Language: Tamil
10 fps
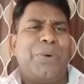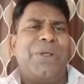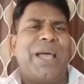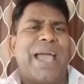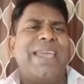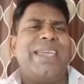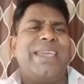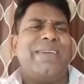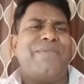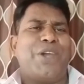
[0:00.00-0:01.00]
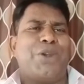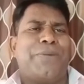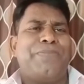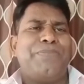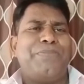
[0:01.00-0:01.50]
ஒரு ஐக்கியம்
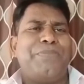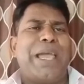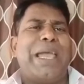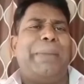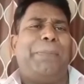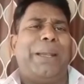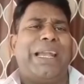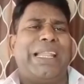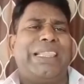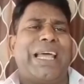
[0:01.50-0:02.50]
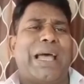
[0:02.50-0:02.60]
வேணும் மேப்ப நடத்துற